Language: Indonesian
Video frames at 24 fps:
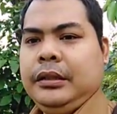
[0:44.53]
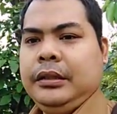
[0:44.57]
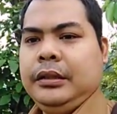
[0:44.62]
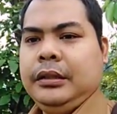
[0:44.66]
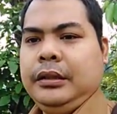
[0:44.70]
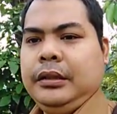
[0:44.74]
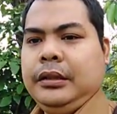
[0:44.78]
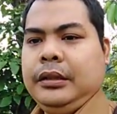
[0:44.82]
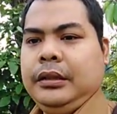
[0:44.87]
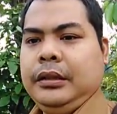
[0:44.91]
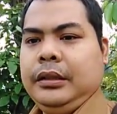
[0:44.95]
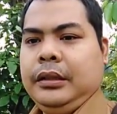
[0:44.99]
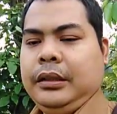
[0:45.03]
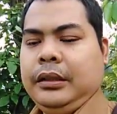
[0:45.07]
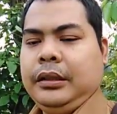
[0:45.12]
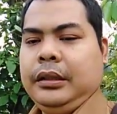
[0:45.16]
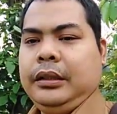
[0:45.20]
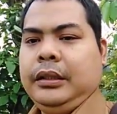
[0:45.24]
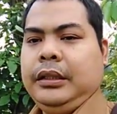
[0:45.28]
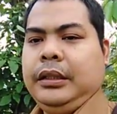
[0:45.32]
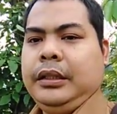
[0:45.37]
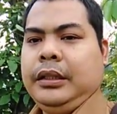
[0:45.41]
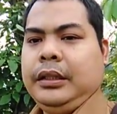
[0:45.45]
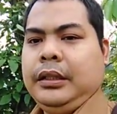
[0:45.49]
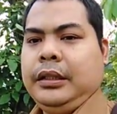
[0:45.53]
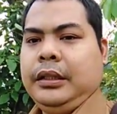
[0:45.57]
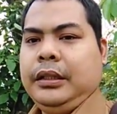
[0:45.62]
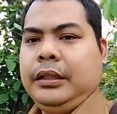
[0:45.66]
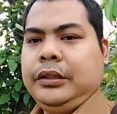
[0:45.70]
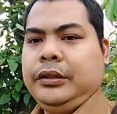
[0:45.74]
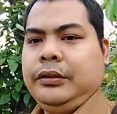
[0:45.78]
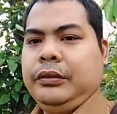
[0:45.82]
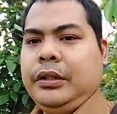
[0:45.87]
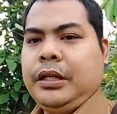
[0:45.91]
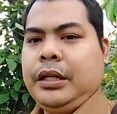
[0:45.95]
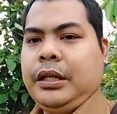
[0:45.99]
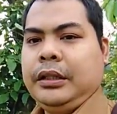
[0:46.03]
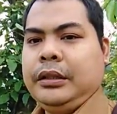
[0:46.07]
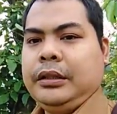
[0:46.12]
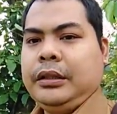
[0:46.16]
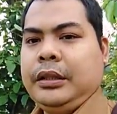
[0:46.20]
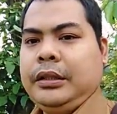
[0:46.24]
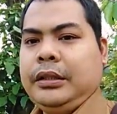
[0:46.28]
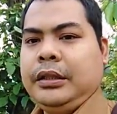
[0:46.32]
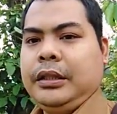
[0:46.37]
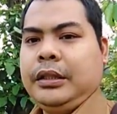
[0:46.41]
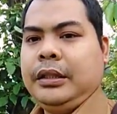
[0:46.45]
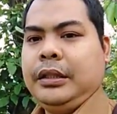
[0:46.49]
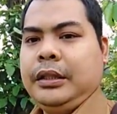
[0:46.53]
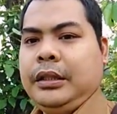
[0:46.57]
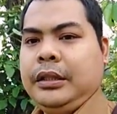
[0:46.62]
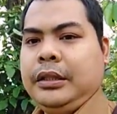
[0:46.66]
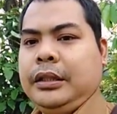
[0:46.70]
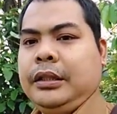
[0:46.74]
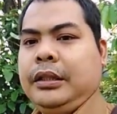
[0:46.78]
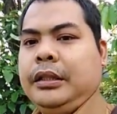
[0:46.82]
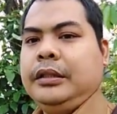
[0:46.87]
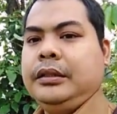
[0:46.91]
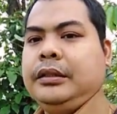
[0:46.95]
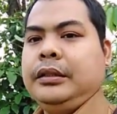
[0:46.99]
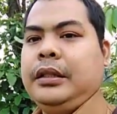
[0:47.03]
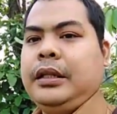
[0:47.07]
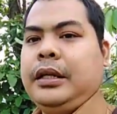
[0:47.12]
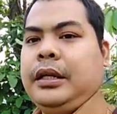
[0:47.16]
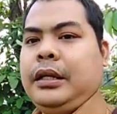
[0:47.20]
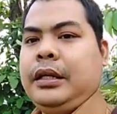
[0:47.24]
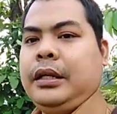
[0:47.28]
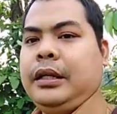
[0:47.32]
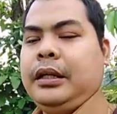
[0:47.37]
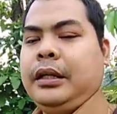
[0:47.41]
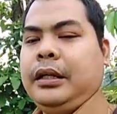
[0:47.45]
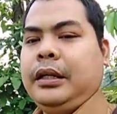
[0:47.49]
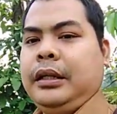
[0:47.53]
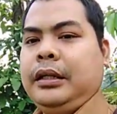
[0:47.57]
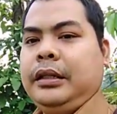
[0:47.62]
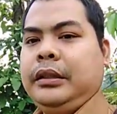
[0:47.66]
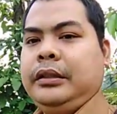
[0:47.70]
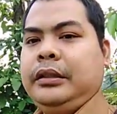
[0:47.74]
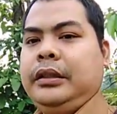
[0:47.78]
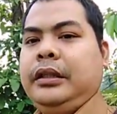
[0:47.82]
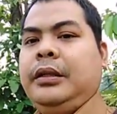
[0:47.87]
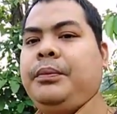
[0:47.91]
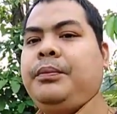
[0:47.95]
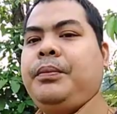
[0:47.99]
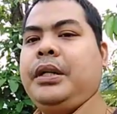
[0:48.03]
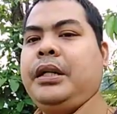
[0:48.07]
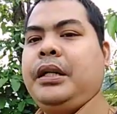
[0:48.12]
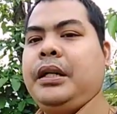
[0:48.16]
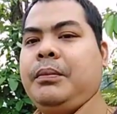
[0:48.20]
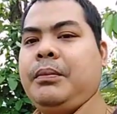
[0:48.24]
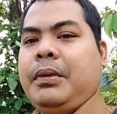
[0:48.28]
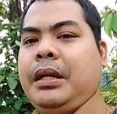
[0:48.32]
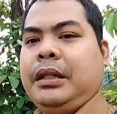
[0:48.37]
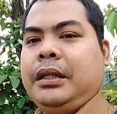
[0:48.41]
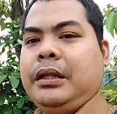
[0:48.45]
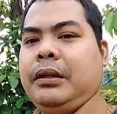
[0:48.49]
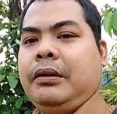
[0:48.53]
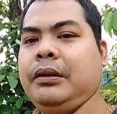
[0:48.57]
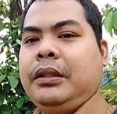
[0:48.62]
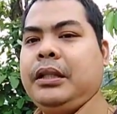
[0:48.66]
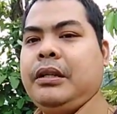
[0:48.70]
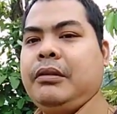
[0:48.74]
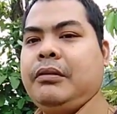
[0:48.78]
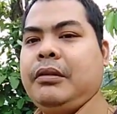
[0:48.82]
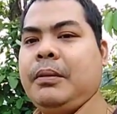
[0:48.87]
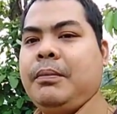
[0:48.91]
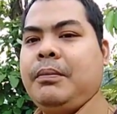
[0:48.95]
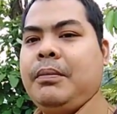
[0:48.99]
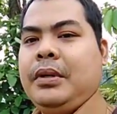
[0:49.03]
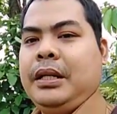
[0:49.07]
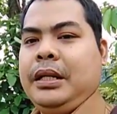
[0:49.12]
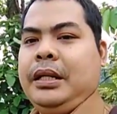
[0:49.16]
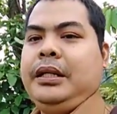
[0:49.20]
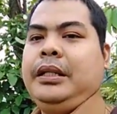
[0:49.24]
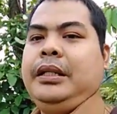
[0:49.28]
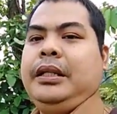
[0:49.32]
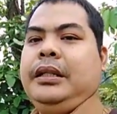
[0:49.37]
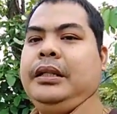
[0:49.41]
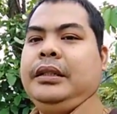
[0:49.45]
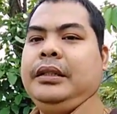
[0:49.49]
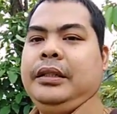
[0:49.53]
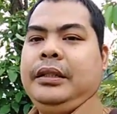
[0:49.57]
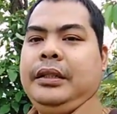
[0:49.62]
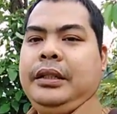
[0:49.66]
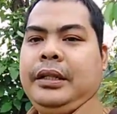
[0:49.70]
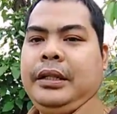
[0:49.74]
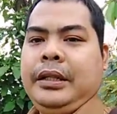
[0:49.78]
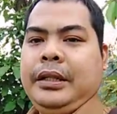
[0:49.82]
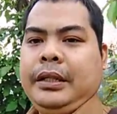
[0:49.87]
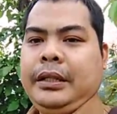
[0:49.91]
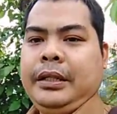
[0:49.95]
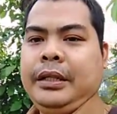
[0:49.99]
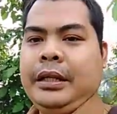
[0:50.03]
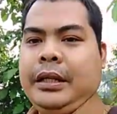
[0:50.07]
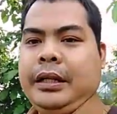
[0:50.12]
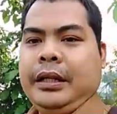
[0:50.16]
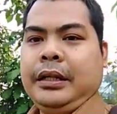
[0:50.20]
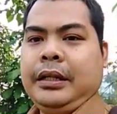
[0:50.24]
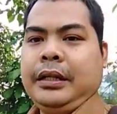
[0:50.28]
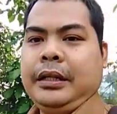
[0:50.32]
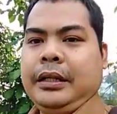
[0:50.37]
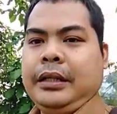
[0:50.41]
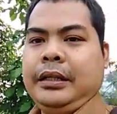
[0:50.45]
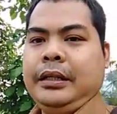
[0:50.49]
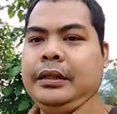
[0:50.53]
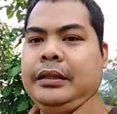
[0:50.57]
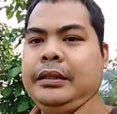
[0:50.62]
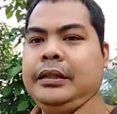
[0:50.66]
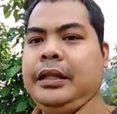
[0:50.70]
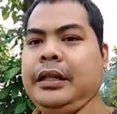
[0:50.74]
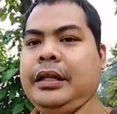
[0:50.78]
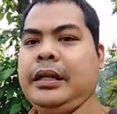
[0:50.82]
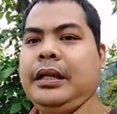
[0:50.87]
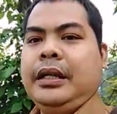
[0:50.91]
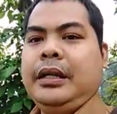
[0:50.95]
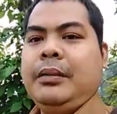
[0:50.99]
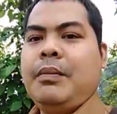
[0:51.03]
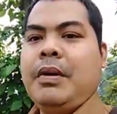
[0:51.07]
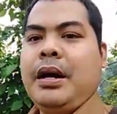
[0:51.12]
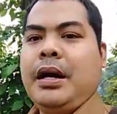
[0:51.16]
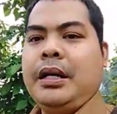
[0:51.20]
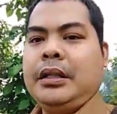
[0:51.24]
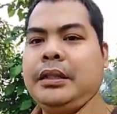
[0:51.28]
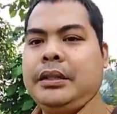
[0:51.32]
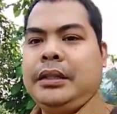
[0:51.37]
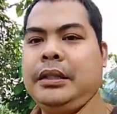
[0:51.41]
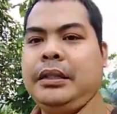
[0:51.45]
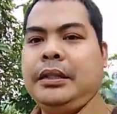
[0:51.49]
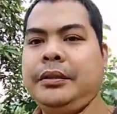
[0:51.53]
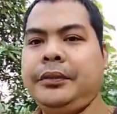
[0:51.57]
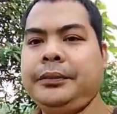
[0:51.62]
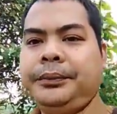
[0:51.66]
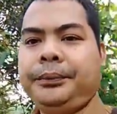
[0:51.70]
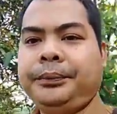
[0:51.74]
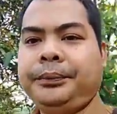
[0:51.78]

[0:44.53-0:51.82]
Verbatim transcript: eh, ketika sudah terjadi kecelakaan siapa yang bertanggung jawab nah ini yang akan saya bahas ya.